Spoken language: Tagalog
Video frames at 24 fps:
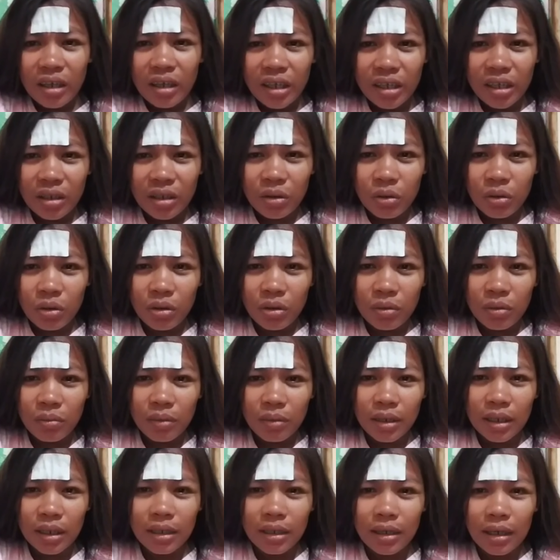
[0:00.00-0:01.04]
Ay, naku.
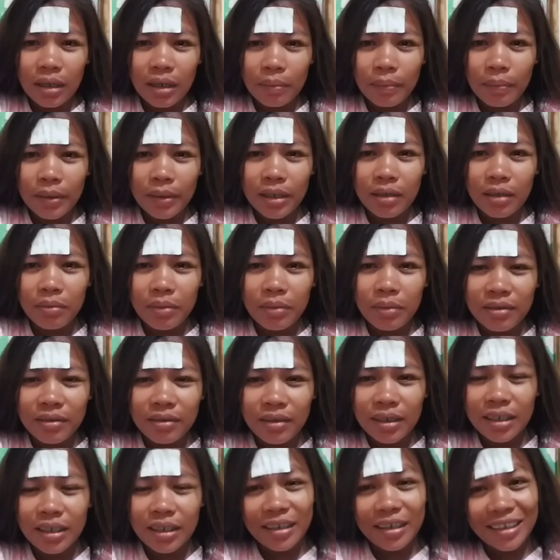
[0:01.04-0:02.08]
Maganda ka pa din,
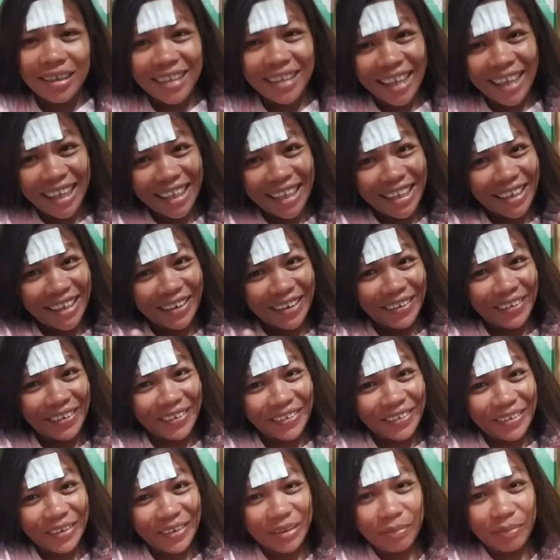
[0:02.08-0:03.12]
Miss Tanika. Thank you,
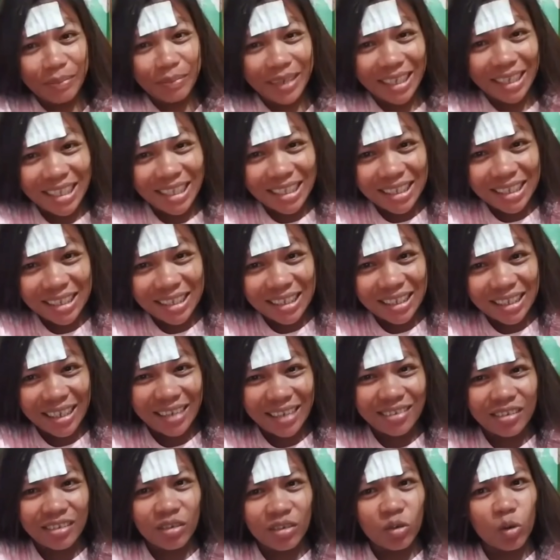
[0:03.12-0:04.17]
Ron Manisis.
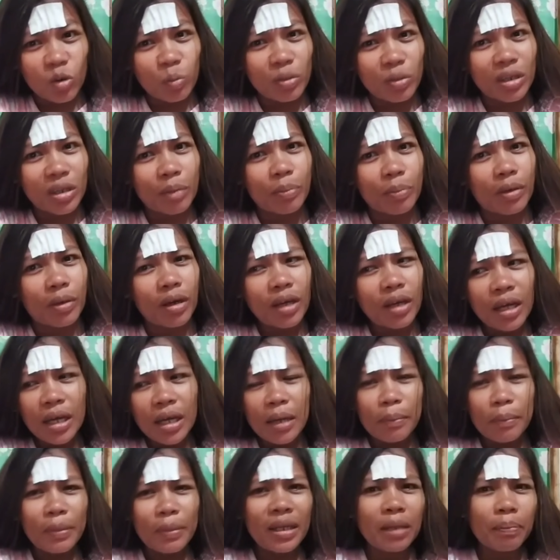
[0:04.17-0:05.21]
Kasi, naku, pinapa,
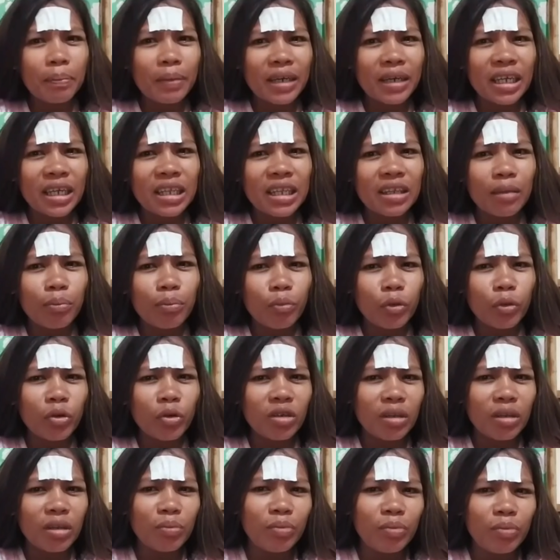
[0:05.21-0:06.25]
pinapakita mo
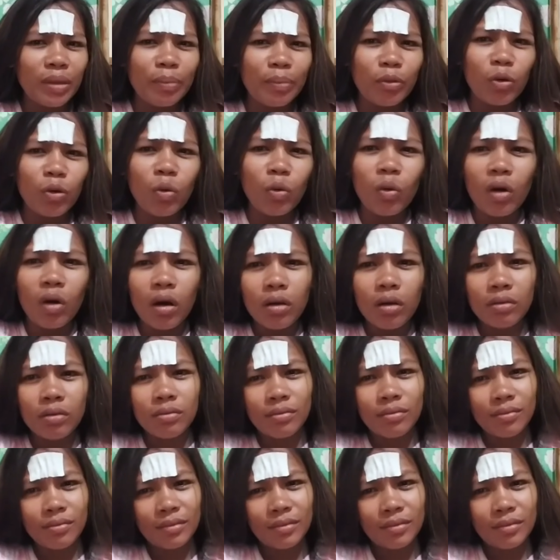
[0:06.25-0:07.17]
yung dibdib ko, ha. Ah.